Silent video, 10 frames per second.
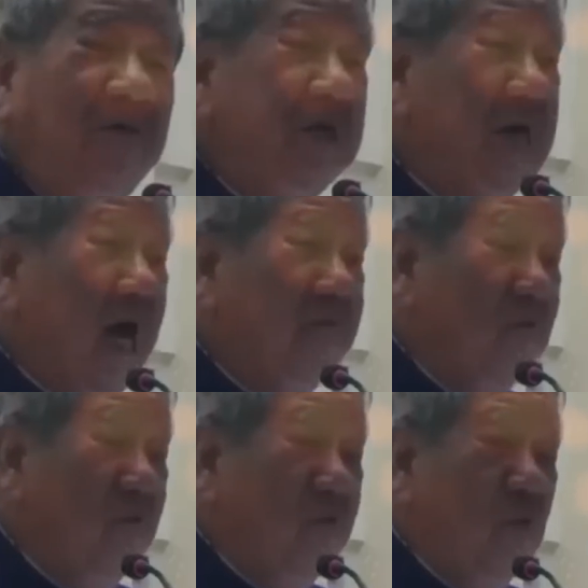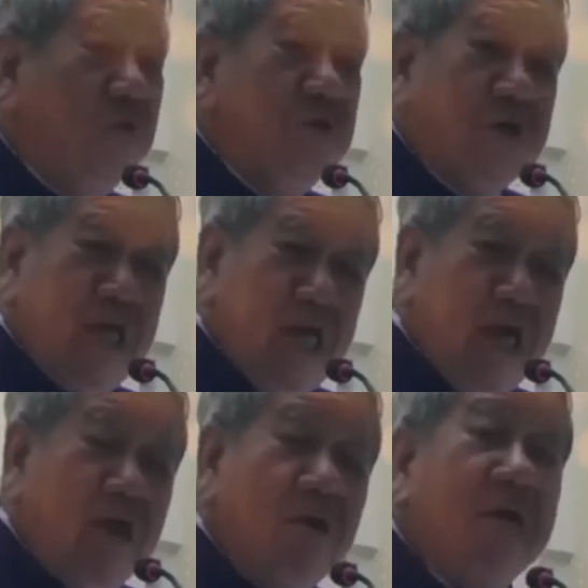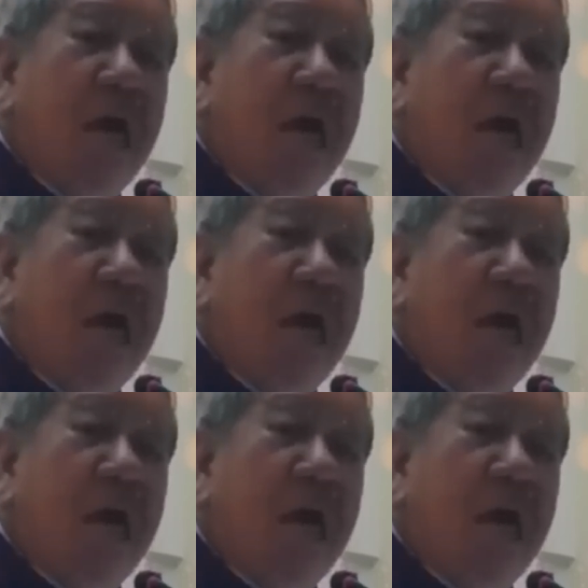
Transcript: vì nhạc phụng vụ được định nghĩa